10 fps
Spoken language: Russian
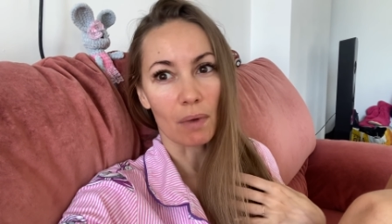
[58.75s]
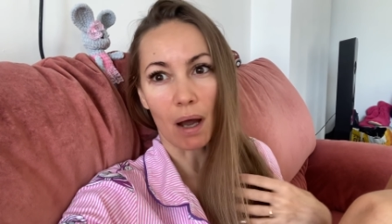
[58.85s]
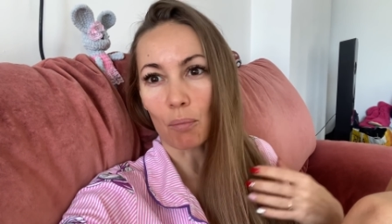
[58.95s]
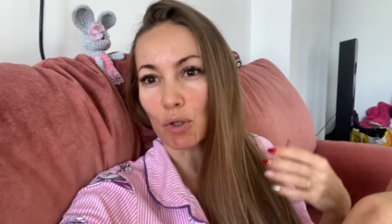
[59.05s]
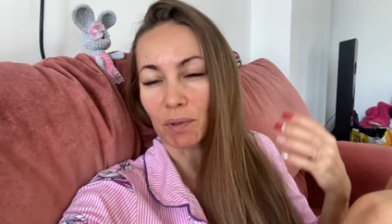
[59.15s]

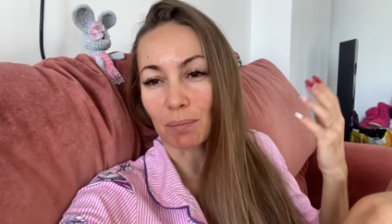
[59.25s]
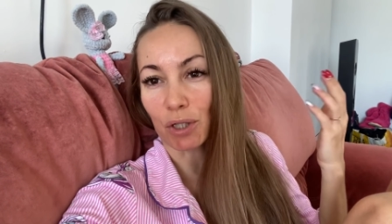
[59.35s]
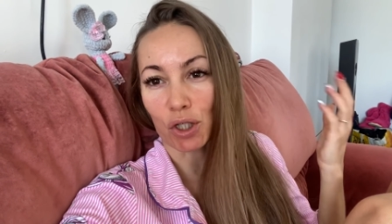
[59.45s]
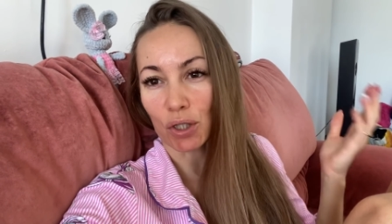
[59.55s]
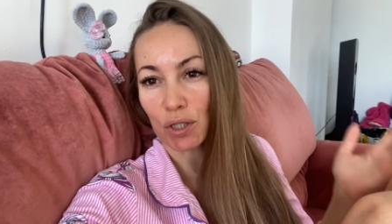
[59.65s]
а может быть и
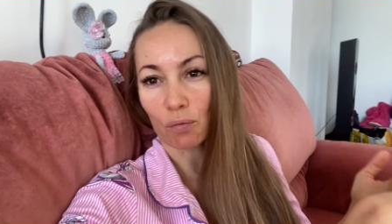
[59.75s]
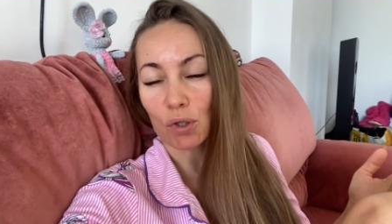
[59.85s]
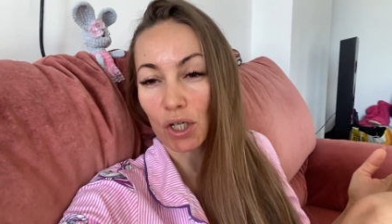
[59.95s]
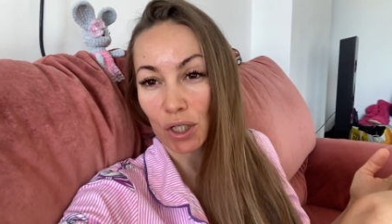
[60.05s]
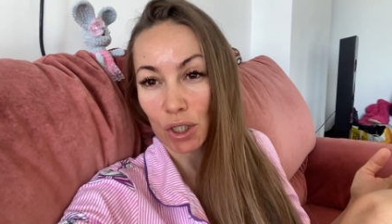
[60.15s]

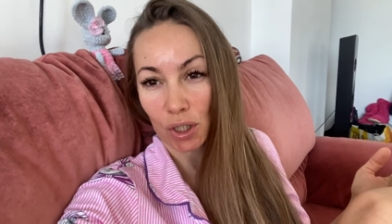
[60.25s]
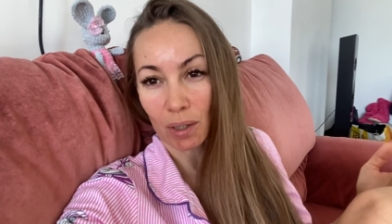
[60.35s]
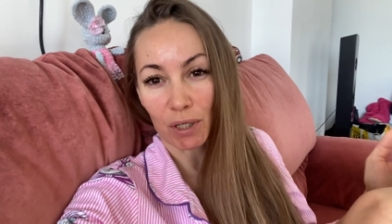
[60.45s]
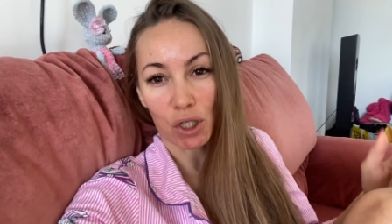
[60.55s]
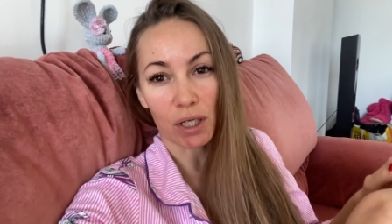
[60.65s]
меньшинство женщин,
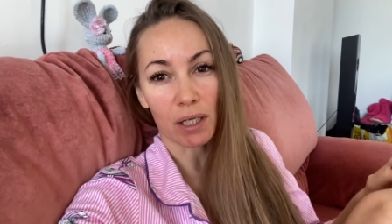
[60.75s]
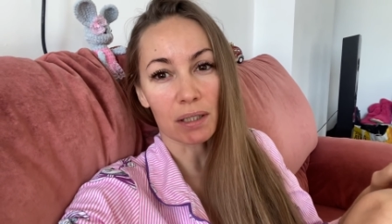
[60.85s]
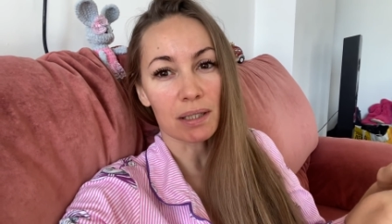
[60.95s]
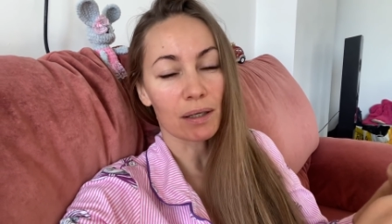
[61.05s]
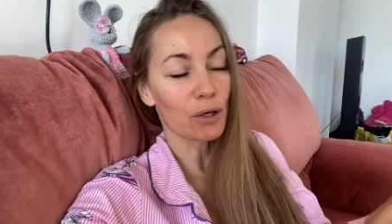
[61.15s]
опять же, я
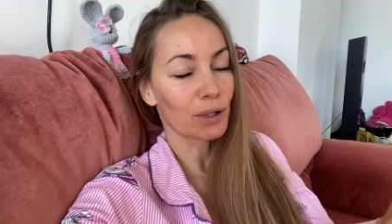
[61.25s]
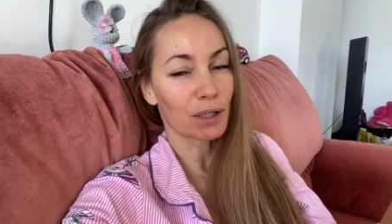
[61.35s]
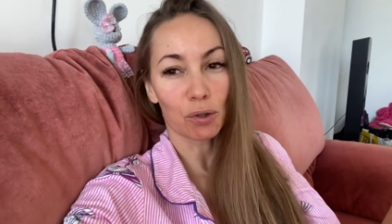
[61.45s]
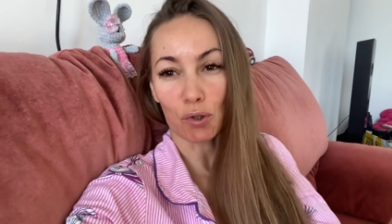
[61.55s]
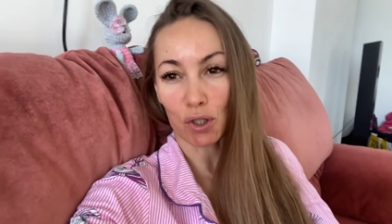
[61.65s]
не знаю, надо тоже